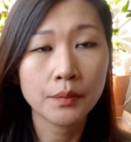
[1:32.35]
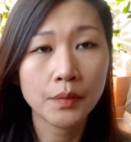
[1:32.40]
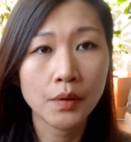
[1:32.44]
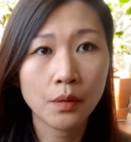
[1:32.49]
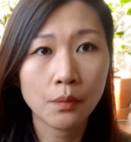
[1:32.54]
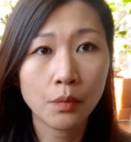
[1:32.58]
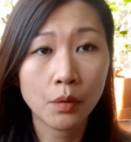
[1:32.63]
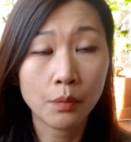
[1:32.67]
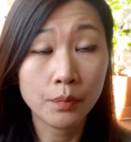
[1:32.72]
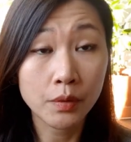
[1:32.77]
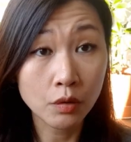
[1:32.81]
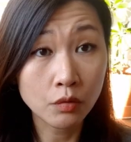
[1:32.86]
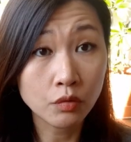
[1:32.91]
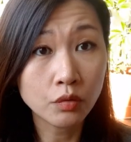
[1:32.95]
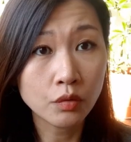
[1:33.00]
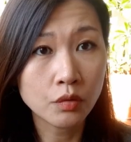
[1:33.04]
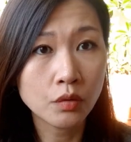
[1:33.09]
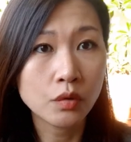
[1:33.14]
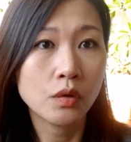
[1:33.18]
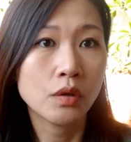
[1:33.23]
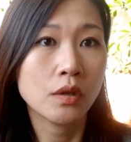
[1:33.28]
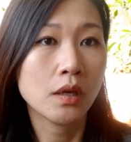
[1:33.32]
그러면 뭐
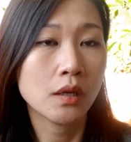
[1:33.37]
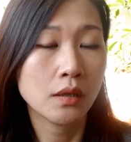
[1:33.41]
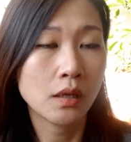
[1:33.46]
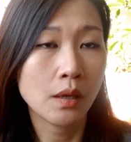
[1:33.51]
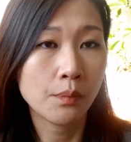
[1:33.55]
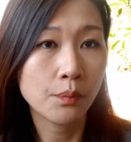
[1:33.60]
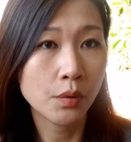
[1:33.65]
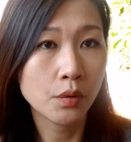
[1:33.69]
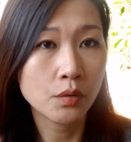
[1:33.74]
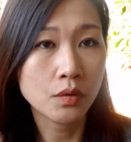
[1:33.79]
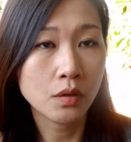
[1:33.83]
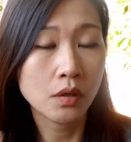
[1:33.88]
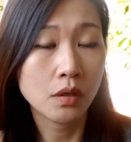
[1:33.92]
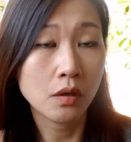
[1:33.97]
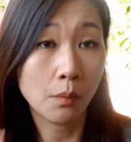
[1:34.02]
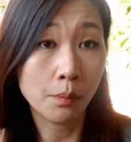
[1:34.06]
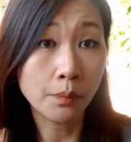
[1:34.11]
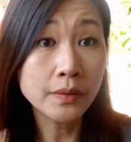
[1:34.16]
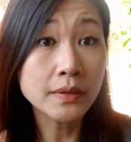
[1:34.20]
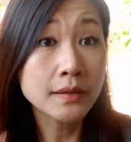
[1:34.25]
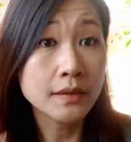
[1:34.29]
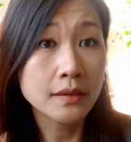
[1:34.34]
미국의 대표적인
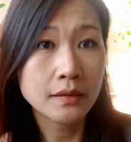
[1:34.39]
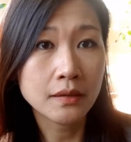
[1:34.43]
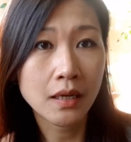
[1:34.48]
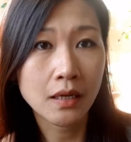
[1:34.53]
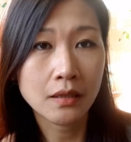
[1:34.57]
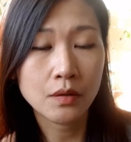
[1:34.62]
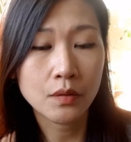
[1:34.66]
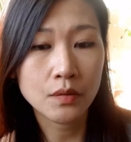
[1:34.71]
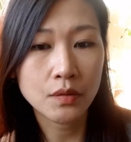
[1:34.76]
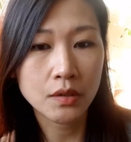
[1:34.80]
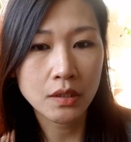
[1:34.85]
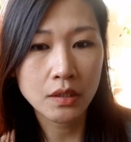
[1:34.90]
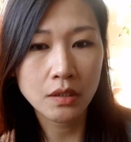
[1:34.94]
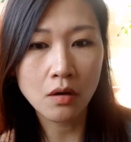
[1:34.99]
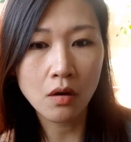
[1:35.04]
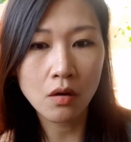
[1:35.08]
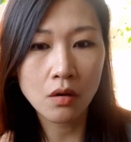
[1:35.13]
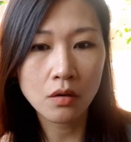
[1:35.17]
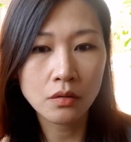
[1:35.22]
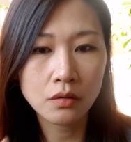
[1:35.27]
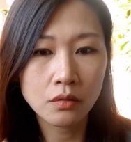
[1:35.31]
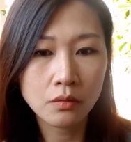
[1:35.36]
러플스라든지
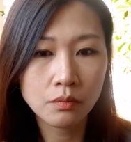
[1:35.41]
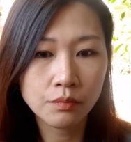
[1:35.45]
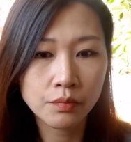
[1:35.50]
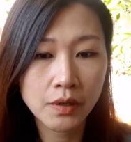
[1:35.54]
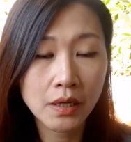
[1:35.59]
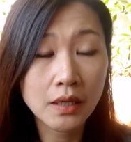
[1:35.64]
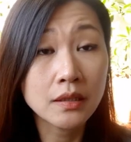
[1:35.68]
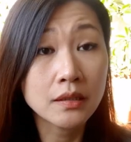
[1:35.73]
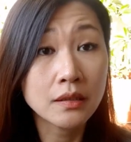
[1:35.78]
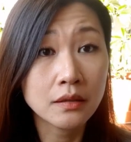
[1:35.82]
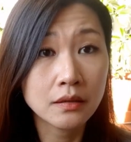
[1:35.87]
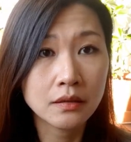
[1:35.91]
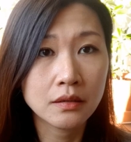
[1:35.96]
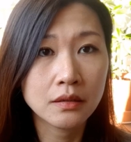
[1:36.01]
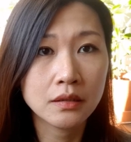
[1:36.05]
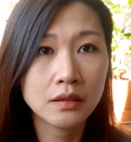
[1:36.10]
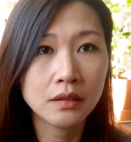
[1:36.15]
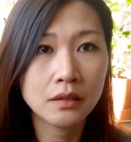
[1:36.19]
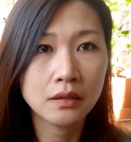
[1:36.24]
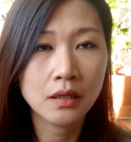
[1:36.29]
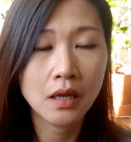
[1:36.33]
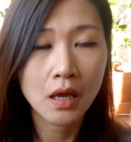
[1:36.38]
이런
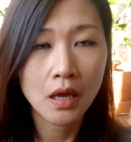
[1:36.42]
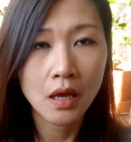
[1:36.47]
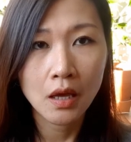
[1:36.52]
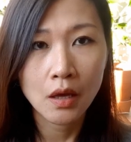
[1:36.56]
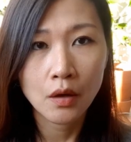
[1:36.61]
브랜드들은